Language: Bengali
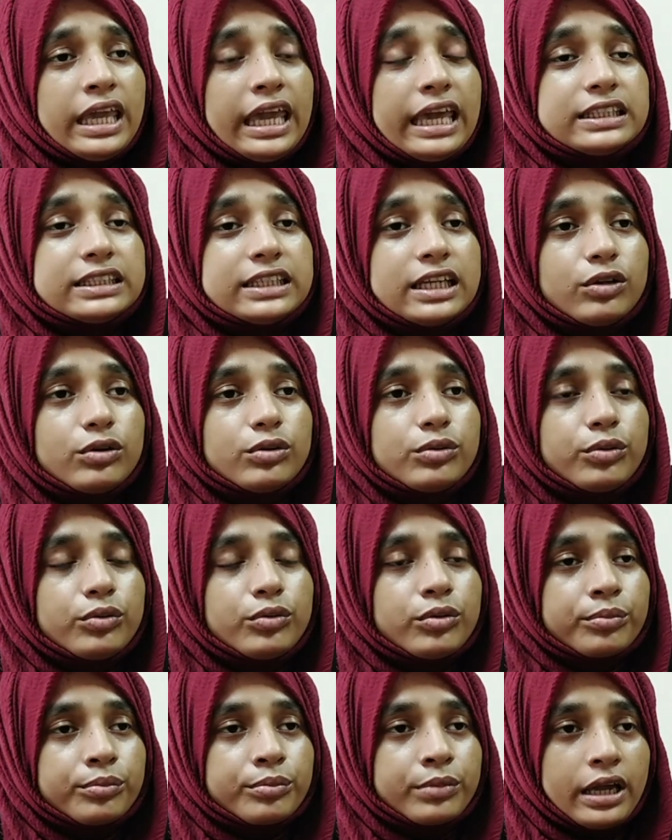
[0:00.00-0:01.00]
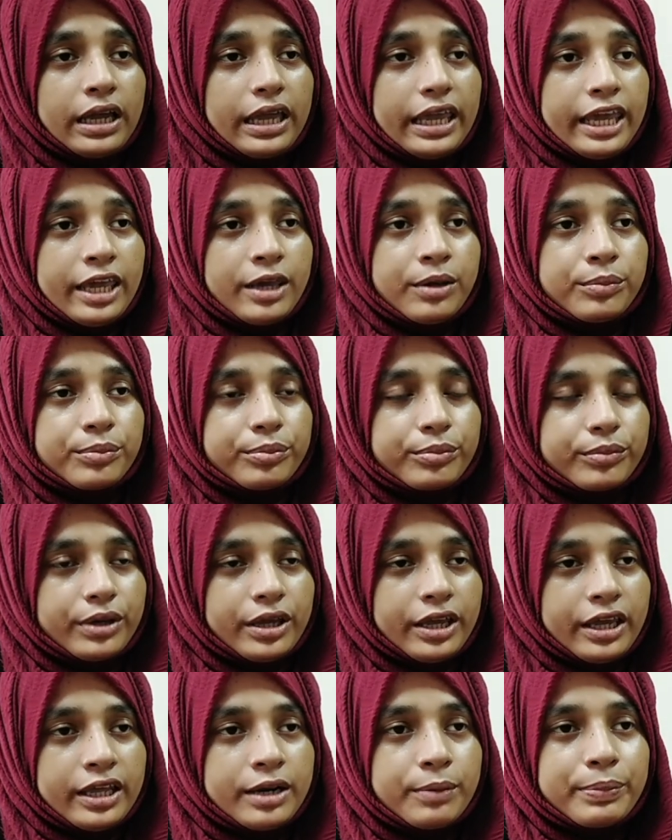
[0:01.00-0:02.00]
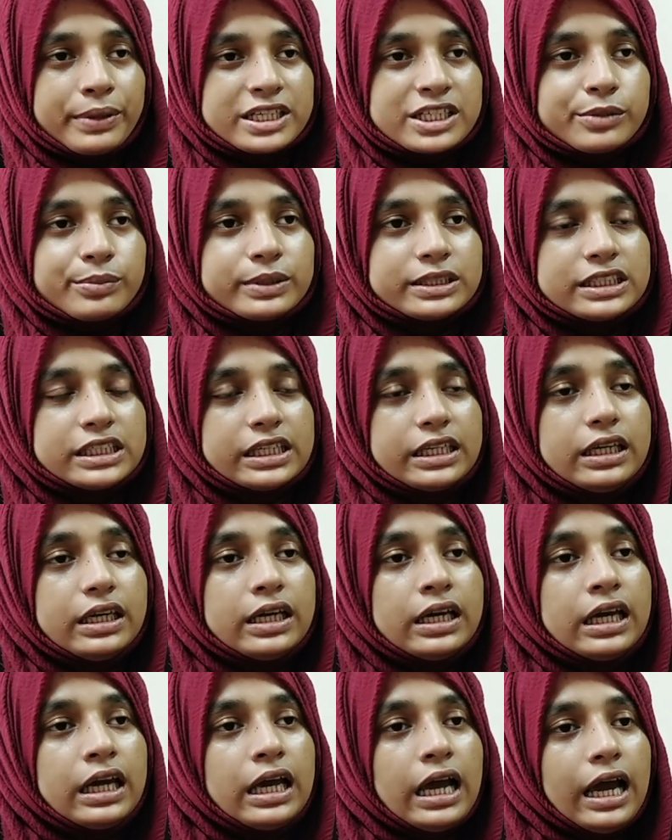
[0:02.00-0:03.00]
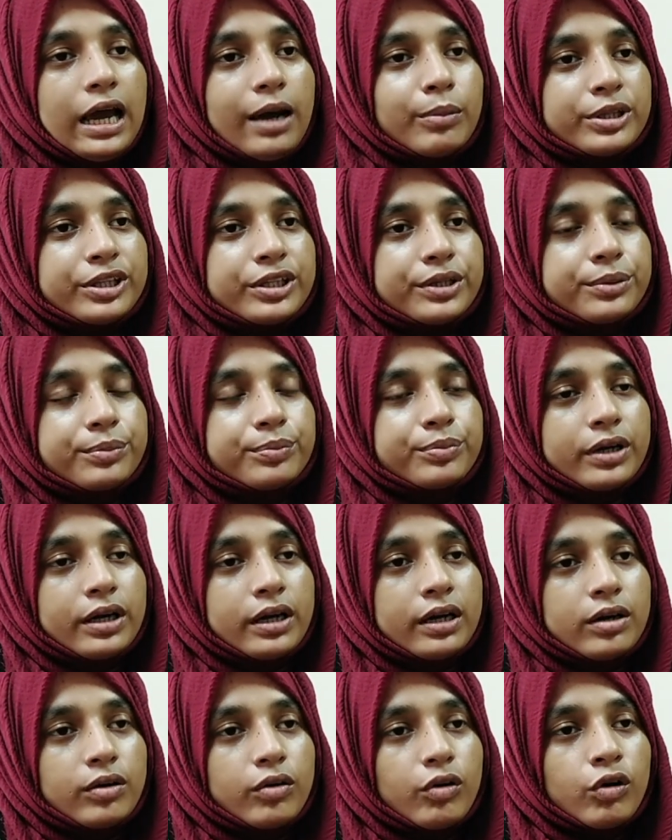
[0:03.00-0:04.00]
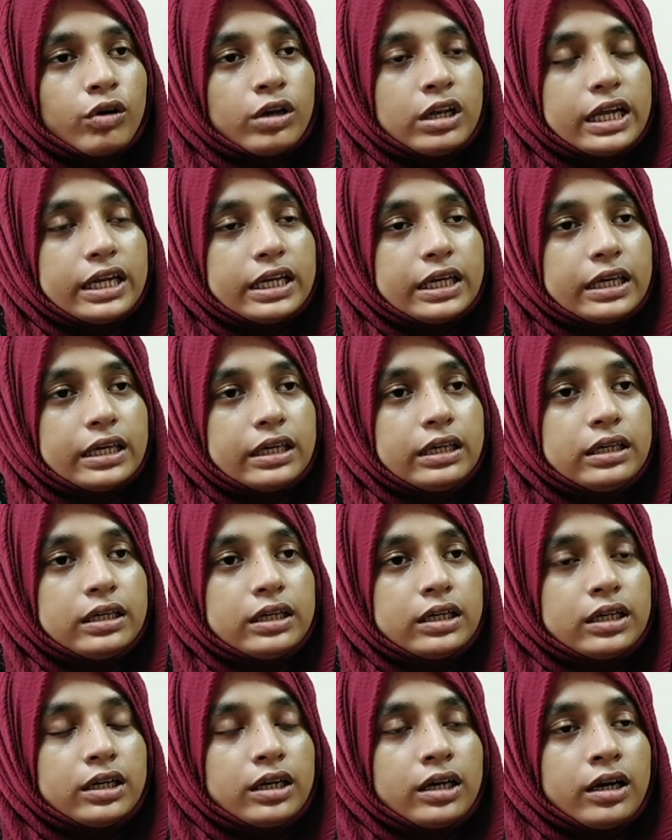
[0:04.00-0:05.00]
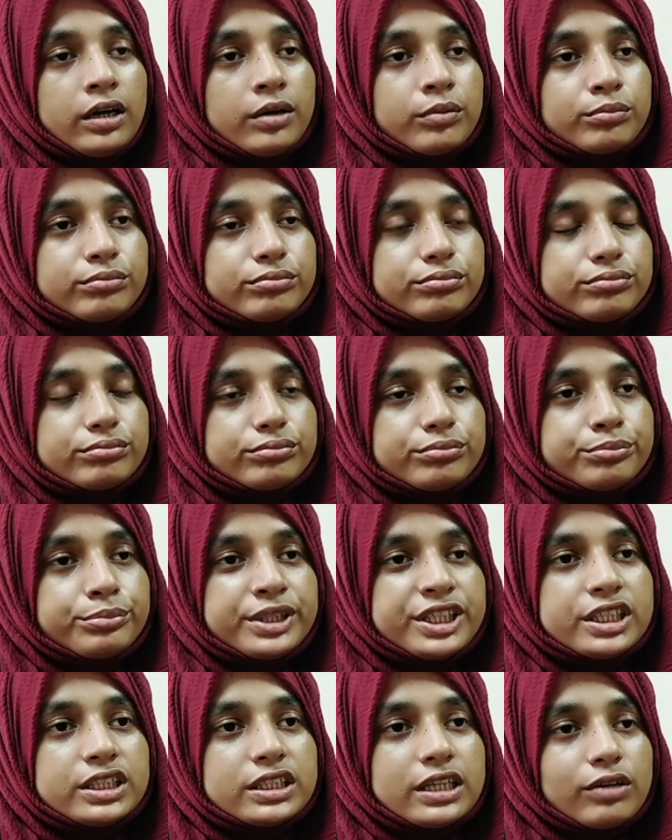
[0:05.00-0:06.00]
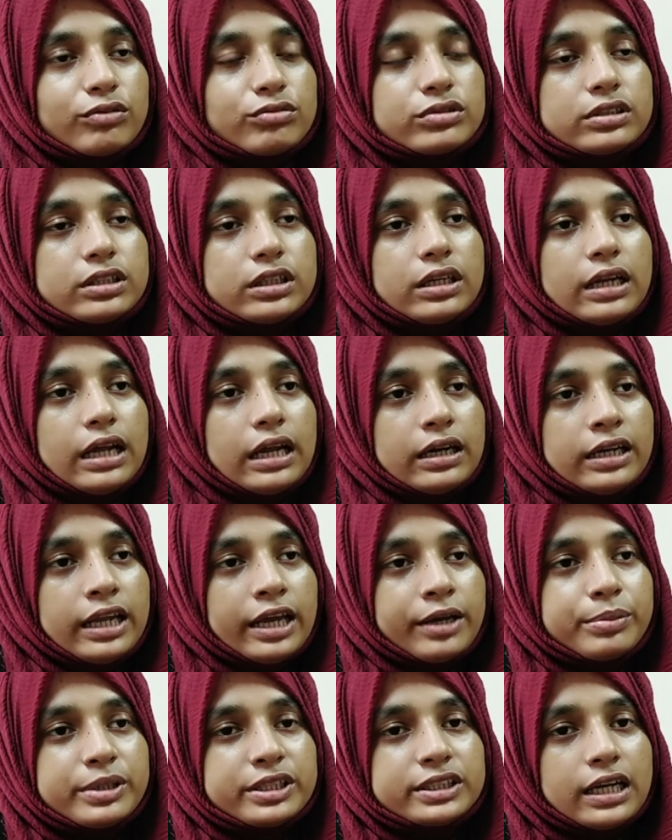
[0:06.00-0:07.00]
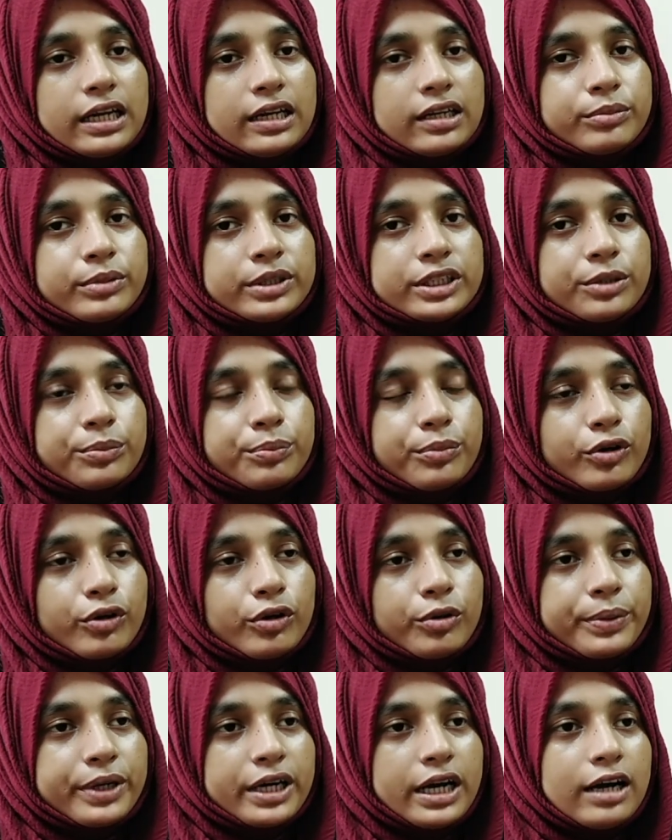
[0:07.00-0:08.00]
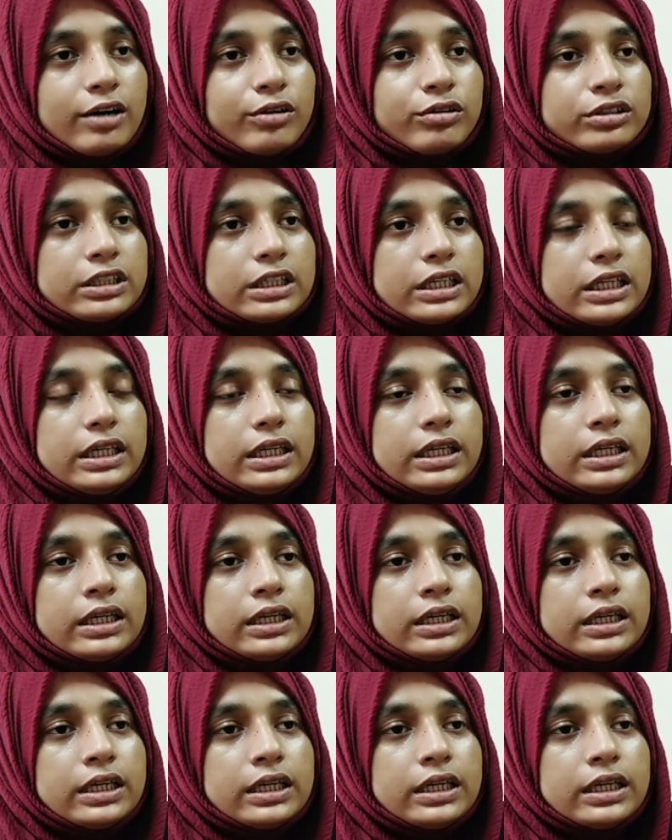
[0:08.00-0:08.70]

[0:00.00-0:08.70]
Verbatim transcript: এছাড়াও এর পাশাপাশি আমাদের অনলাইনে ব্রিটিশ কাউন্সিল লাইব্রেরিস আনলিমিটেড প্রকল্পের আওতায়